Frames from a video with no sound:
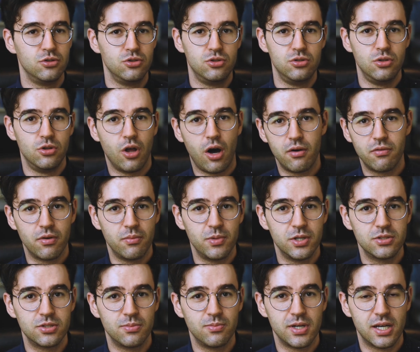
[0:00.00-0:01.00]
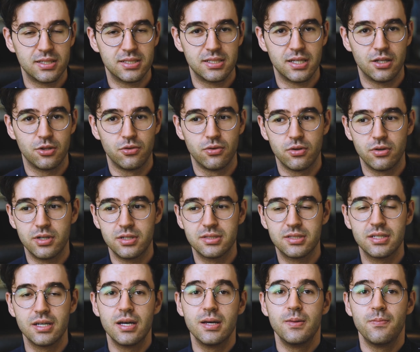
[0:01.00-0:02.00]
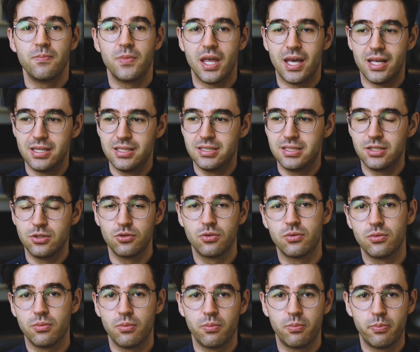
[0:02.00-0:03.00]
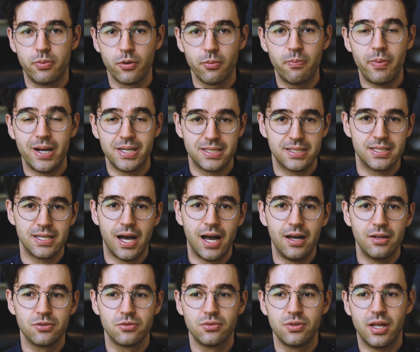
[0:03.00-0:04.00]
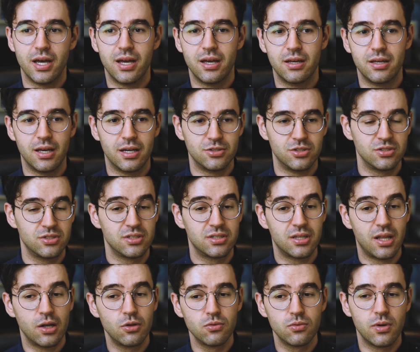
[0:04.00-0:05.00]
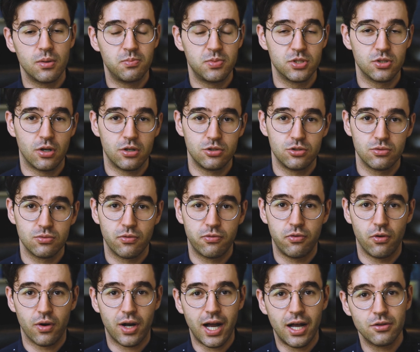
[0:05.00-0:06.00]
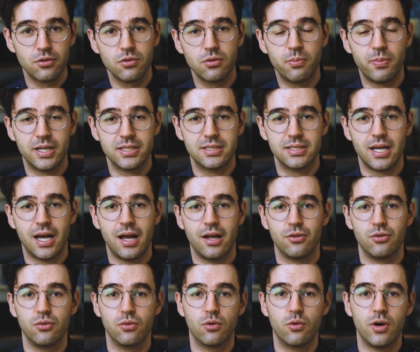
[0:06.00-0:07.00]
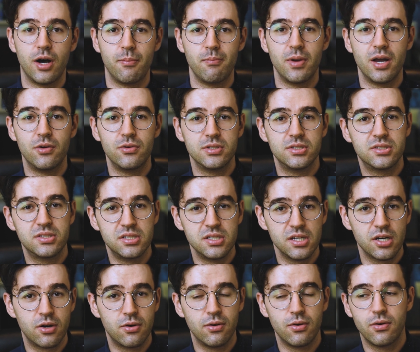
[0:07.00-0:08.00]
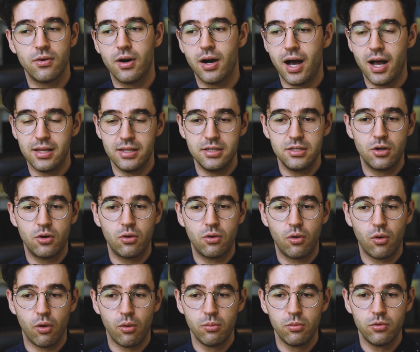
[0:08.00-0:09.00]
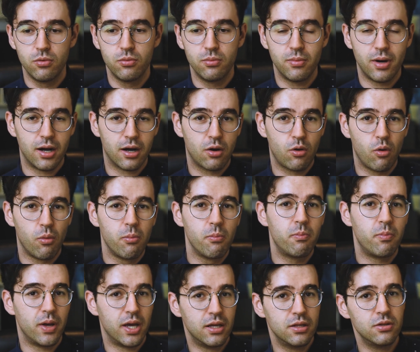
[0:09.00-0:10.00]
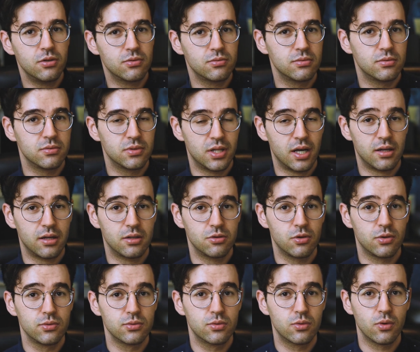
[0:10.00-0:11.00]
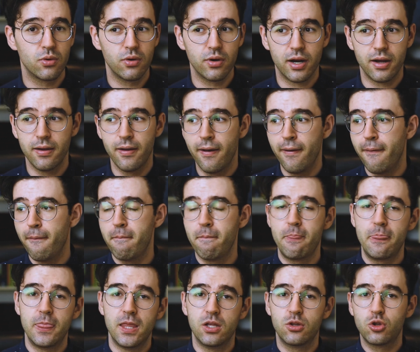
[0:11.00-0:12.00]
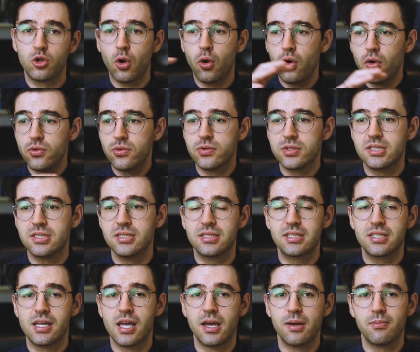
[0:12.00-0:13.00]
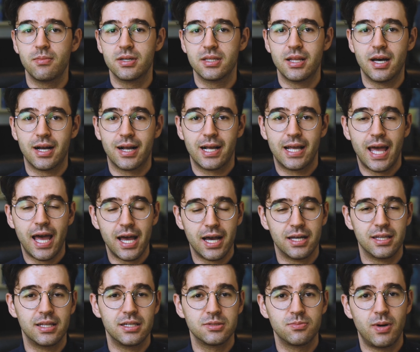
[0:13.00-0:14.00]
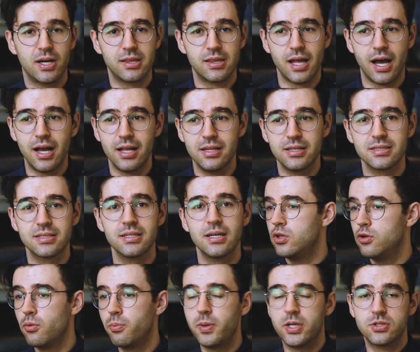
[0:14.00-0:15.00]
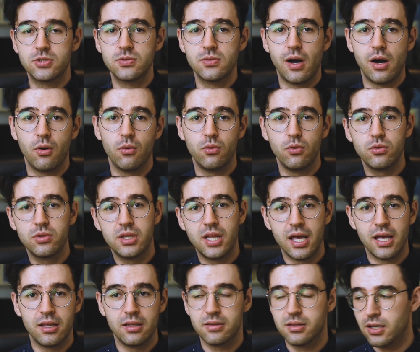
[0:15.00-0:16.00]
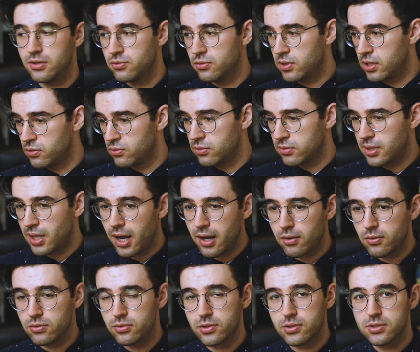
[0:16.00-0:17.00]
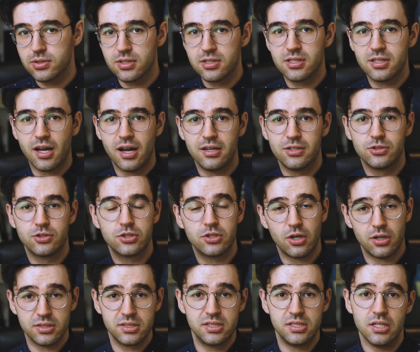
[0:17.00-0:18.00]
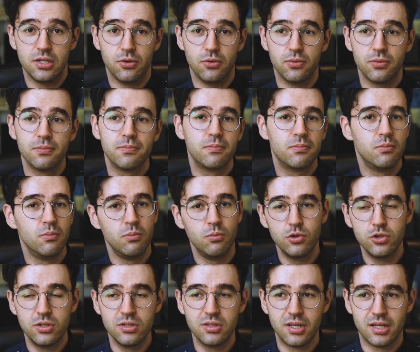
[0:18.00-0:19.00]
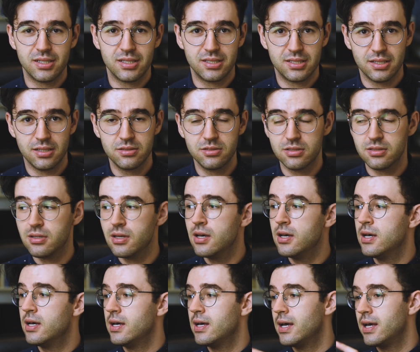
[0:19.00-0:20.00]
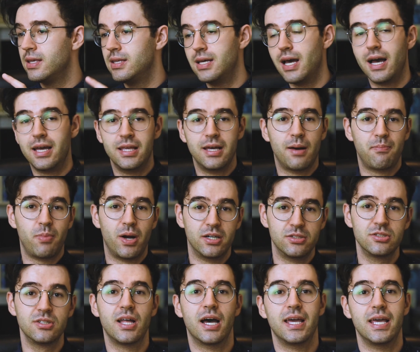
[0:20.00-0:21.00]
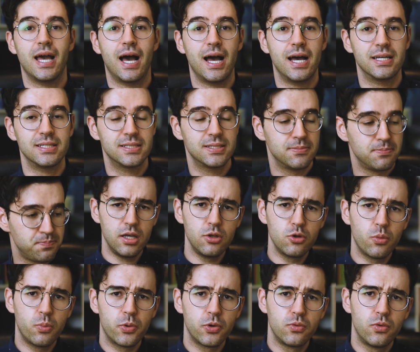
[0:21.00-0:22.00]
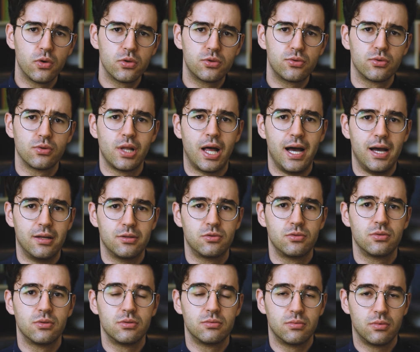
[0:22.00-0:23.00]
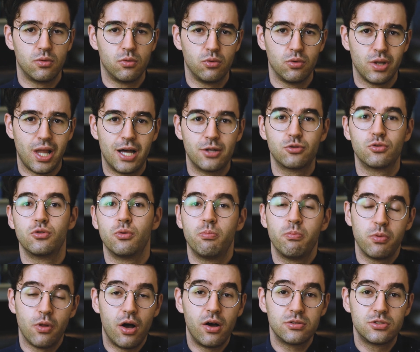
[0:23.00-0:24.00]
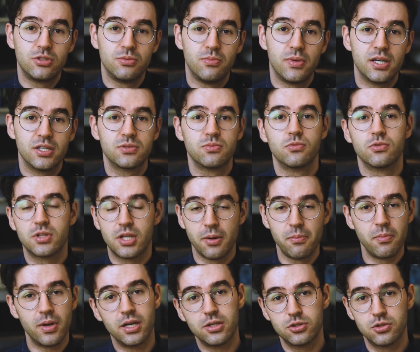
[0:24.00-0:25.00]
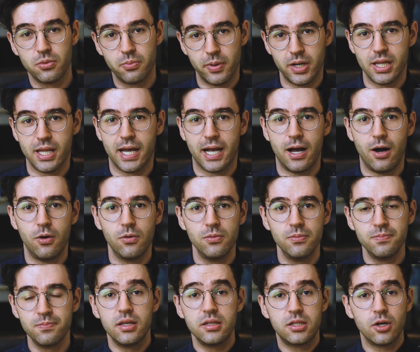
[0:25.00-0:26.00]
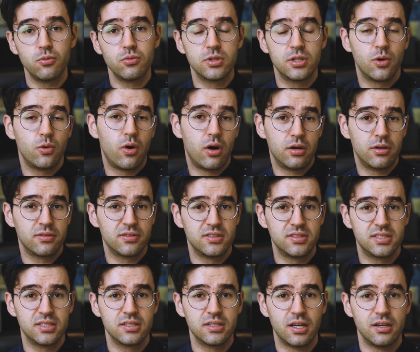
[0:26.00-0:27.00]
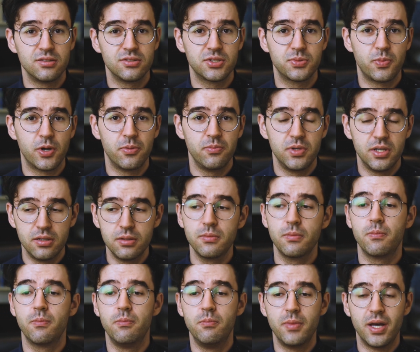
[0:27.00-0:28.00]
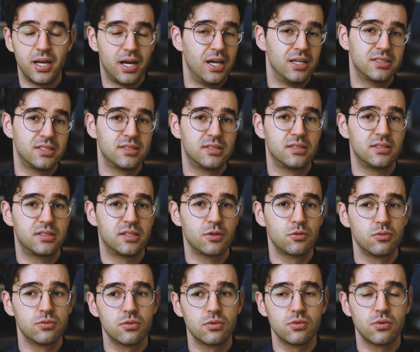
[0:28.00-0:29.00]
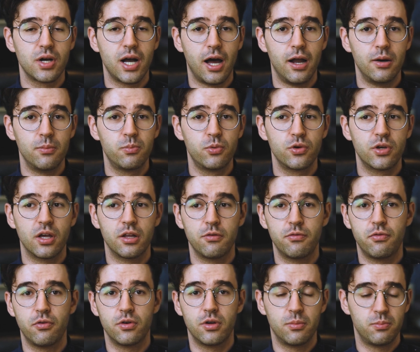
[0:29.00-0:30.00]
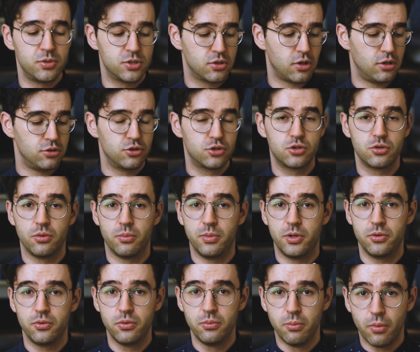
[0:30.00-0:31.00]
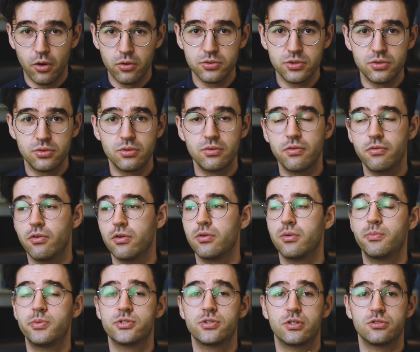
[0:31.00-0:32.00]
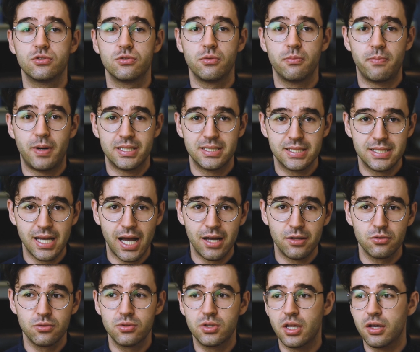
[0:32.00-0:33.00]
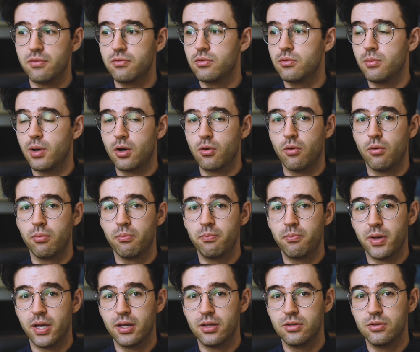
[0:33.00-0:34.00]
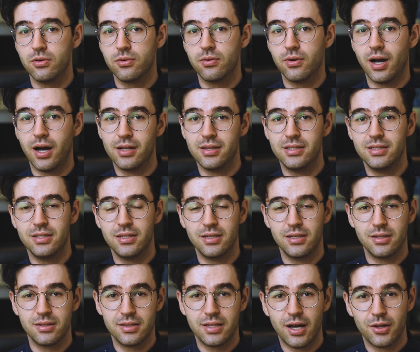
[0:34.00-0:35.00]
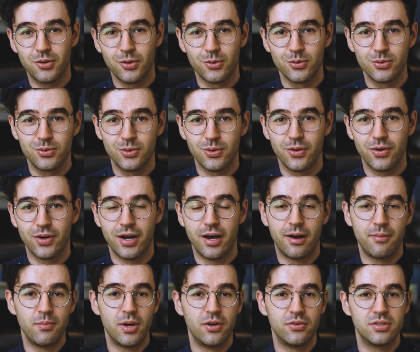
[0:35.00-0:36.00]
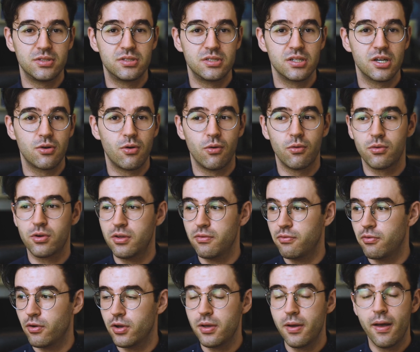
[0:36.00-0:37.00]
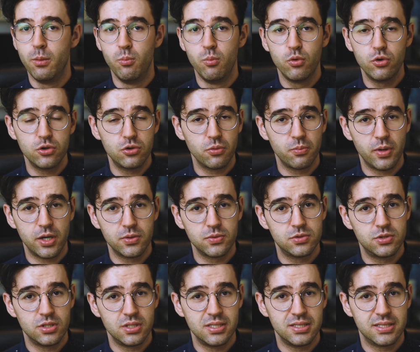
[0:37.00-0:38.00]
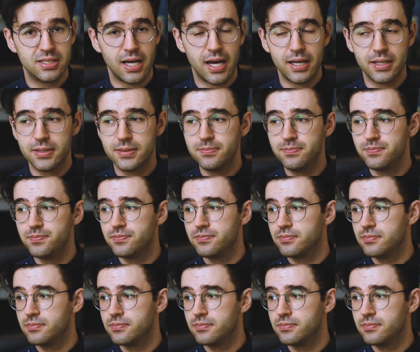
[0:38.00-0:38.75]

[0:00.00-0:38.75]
novamente ameaçadores, eles indo pro passado, né? E a gente tendo um episódio focado no passado, com a Mary Seacole ali como uma companion da doutora. E todo esquema da guerra das batalhas, e o pessoal, o Dan, tendo que lutar contra o Santarno sozinho. Muito interessante. E aí a parte da Yas indo para um outro lado, o lado do plot mesmo, também super legal. Então o The Warrior the Santarnas para mim merece esse segundo lugar porque ele foi um episódio sobre o monstro, foi um episódio no passado, teve uma companion ali da doutora, a Mary Seacole, que foi muito bem utilizada,